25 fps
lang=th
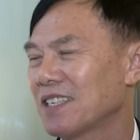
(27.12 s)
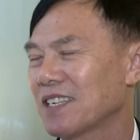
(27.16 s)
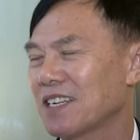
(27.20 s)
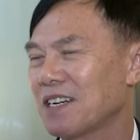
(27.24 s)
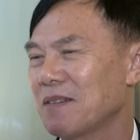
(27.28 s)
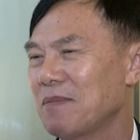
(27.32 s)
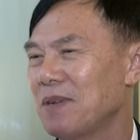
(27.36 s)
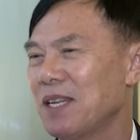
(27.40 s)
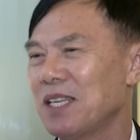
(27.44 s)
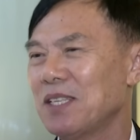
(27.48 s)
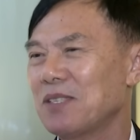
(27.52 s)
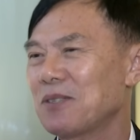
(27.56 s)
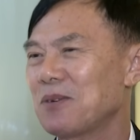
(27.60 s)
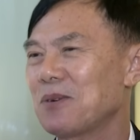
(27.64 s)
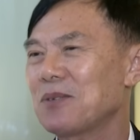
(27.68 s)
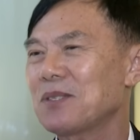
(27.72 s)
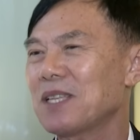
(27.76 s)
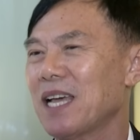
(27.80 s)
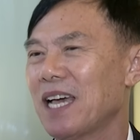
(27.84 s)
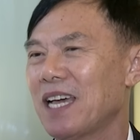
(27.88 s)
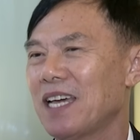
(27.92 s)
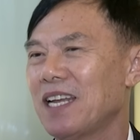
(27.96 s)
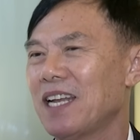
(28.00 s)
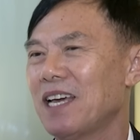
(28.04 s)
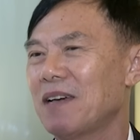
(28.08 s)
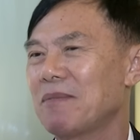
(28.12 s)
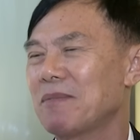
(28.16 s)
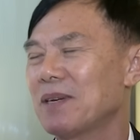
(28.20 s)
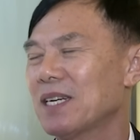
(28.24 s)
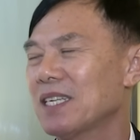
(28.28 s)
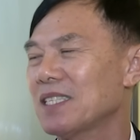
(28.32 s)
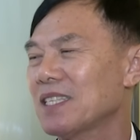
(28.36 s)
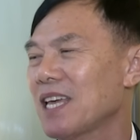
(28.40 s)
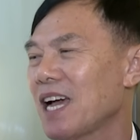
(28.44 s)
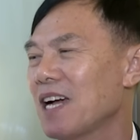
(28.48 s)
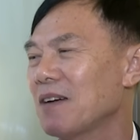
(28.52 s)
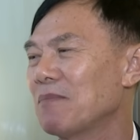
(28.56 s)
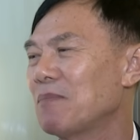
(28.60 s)
ก็ไม่ได้สงสัยอะไรมัน
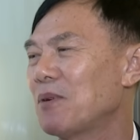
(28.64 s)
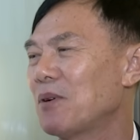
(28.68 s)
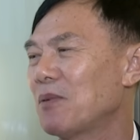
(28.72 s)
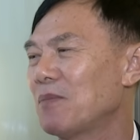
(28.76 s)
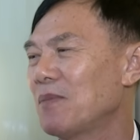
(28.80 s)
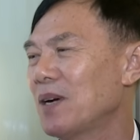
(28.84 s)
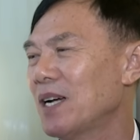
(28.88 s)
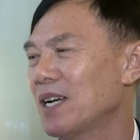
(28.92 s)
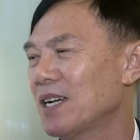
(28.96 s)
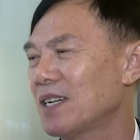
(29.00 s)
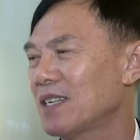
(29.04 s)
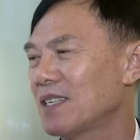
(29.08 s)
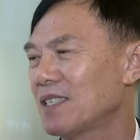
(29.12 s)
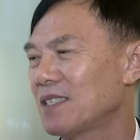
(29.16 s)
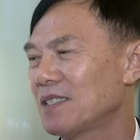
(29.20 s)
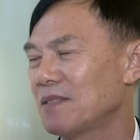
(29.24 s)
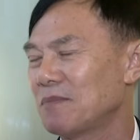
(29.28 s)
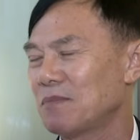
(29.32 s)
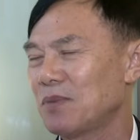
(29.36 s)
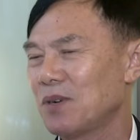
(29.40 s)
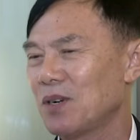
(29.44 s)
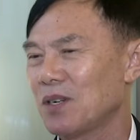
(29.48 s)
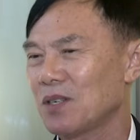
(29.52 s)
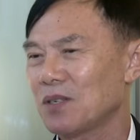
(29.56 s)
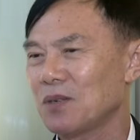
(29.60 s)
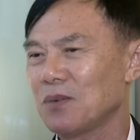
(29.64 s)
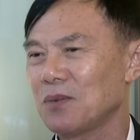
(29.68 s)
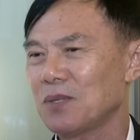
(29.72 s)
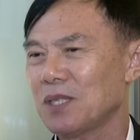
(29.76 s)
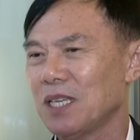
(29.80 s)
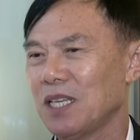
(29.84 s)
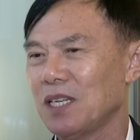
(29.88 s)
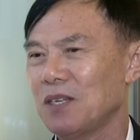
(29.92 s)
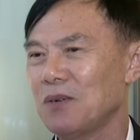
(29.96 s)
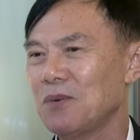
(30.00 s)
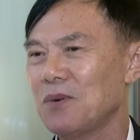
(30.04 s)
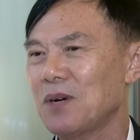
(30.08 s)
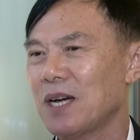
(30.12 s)
ก็ทักผมอะพวกลูก
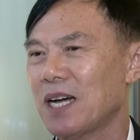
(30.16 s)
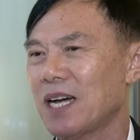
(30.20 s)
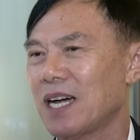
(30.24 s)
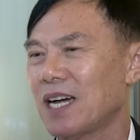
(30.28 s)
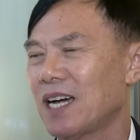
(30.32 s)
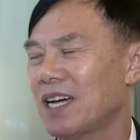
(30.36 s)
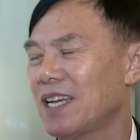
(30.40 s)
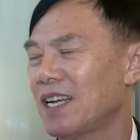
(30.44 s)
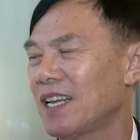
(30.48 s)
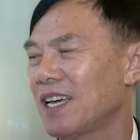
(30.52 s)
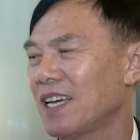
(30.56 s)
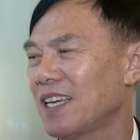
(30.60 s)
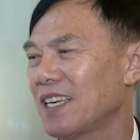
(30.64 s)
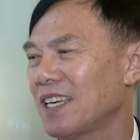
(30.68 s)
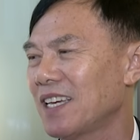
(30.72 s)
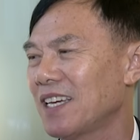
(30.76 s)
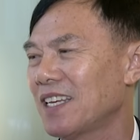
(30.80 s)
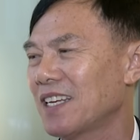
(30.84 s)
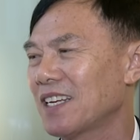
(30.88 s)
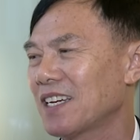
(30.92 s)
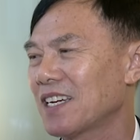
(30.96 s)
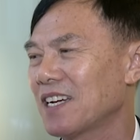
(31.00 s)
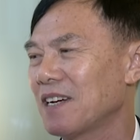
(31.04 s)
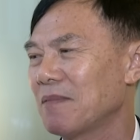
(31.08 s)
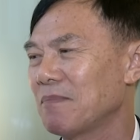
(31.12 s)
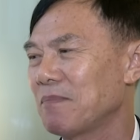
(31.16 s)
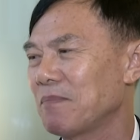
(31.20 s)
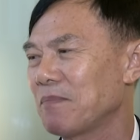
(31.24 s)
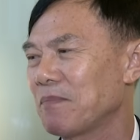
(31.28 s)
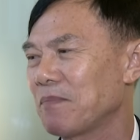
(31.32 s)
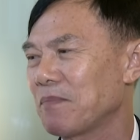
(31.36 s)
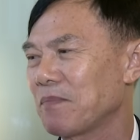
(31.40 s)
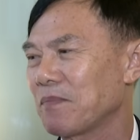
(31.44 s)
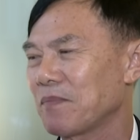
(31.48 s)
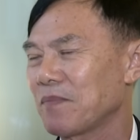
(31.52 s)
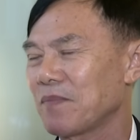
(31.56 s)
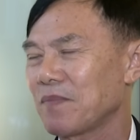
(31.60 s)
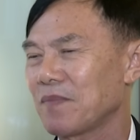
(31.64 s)
ศิษย์ลูกหาอะไรเงี้ยนะครับ
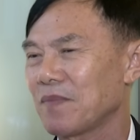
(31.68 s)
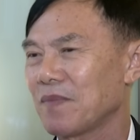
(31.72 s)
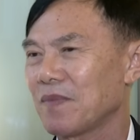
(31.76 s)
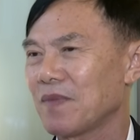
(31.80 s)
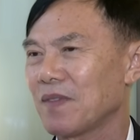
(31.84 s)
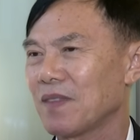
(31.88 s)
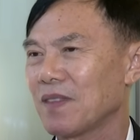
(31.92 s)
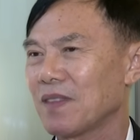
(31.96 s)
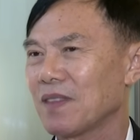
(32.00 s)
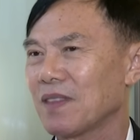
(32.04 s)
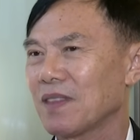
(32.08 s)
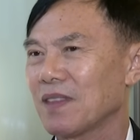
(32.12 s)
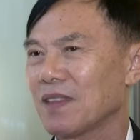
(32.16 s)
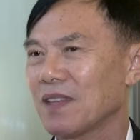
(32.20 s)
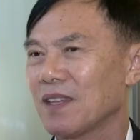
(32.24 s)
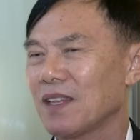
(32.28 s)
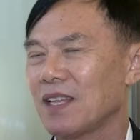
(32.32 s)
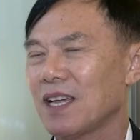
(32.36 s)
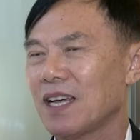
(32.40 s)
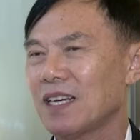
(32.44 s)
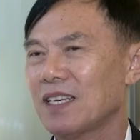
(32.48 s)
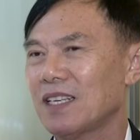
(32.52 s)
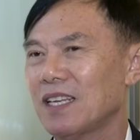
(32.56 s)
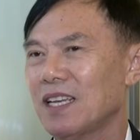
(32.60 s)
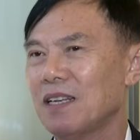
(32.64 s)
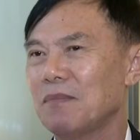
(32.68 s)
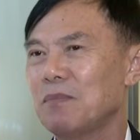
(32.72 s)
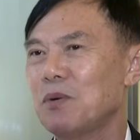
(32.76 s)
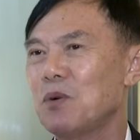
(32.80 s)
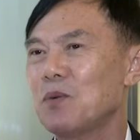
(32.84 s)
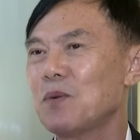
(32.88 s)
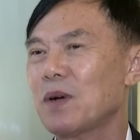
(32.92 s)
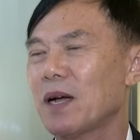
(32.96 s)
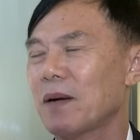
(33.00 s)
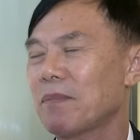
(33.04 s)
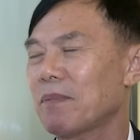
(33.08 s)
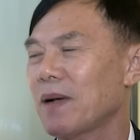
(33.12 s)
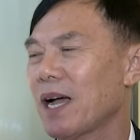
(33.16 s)
ยันท่านผู้
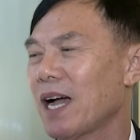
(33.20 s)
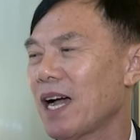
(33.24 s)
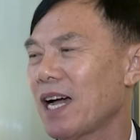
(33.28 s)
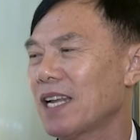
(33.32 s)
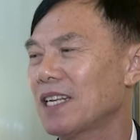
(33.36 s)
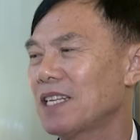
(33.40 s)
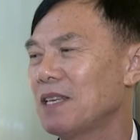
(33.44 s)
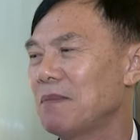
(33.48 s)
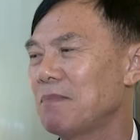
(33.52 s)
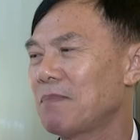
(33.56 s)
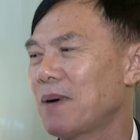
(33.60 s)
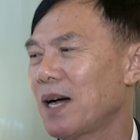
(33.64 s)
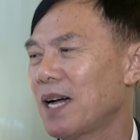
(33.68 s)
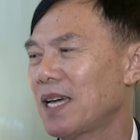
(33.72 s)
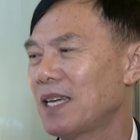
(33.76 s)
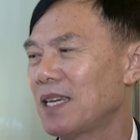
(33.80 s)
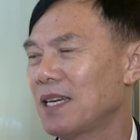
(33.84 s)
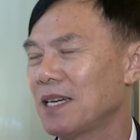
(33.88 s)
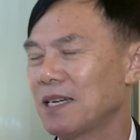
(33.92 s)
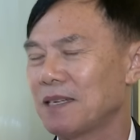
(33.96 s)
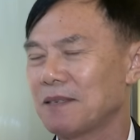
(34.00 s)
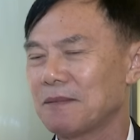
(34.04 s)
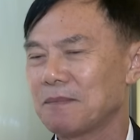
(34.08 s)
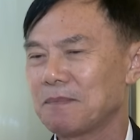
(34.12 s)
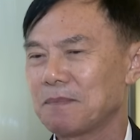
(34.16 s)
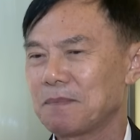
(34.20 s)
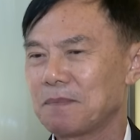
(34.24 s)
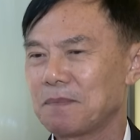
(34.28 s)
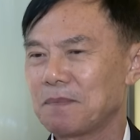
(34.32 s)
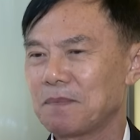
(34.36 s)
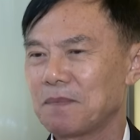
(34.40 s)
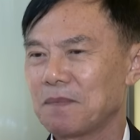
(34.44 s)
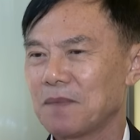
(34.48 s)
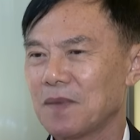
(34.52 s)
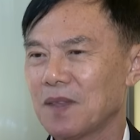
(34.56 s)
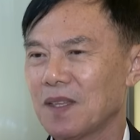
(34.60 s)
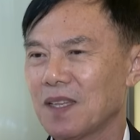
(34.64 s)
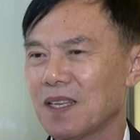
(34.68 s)
คับการที่ไปอ่ะ
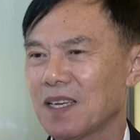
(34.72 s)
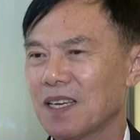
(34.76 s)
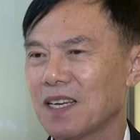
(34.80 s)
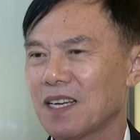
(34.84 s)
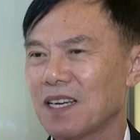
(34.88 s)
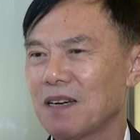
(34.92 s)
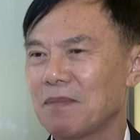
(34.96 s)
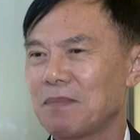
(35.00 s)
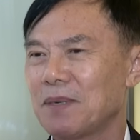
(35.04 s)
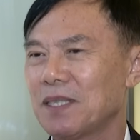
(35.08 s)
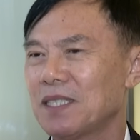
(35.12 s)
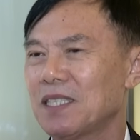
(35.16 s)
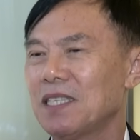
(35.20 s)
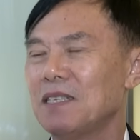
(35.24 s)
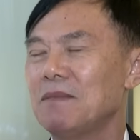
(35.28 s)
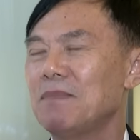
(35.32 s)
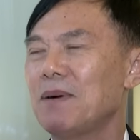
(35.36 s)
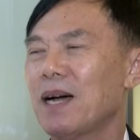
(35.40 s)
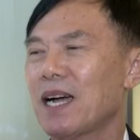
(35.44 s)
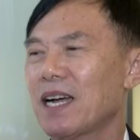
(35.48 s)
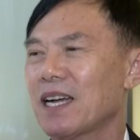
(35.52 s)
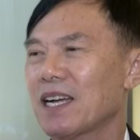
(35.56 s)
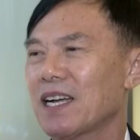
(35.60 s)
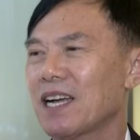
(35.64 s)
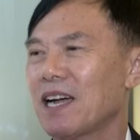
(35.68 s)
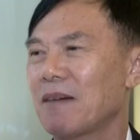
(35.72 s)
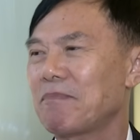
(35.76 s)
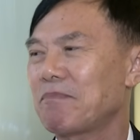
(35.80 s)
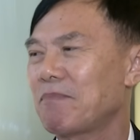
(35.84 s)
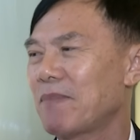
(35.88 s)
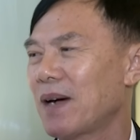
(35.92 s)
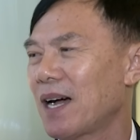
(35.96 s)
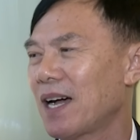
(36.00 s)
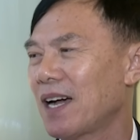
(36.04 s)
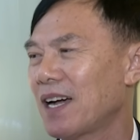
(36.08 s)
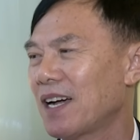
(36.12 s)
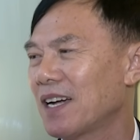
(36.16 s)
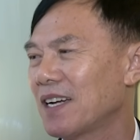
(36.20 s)
ก็ไปซื้อผักกลับ
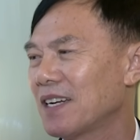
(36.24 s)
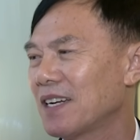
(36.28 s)
มา